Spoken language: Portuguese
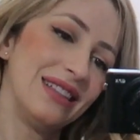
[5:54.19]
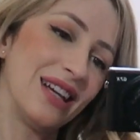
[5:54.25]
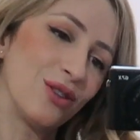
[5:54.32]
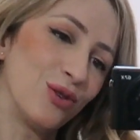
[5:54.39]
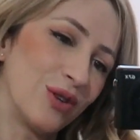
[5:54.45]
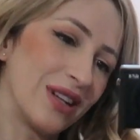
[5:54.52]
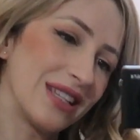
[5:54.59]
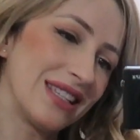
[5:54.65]
da
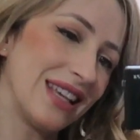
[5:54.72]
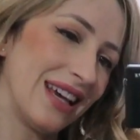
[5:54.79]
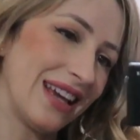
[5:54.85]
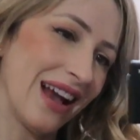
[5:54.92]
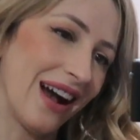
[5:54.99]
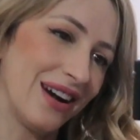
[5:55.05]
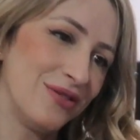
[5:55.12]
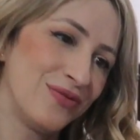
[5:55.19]
dona
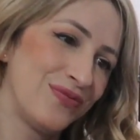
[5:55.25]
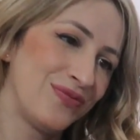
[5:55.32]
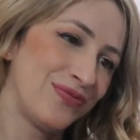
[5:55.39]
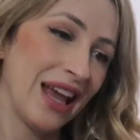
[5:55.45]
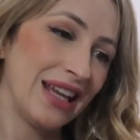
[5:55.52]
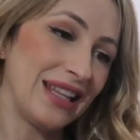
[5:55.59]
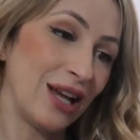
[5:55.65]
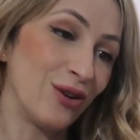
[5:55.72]
C&A.
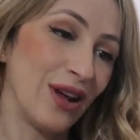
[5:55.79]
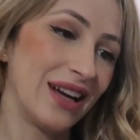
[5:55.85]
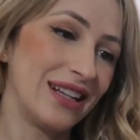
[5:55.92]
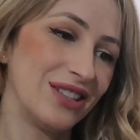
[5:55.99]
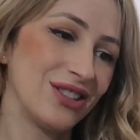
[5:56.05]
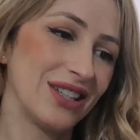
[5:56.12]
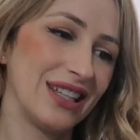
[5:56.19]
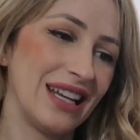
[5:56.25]
Tem o
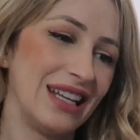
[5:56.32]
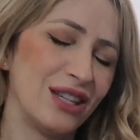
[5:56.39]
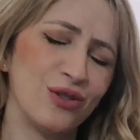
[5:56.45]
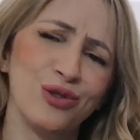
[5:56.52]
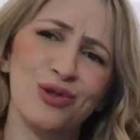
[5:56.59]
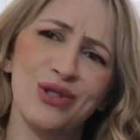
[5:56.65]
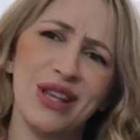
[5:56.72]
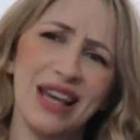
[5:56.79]
laranja dele que
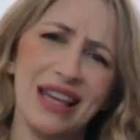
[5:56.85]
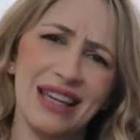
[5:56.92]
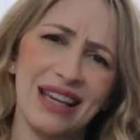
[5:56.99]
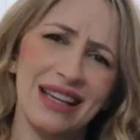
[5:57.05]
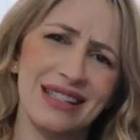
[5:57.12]
eu usei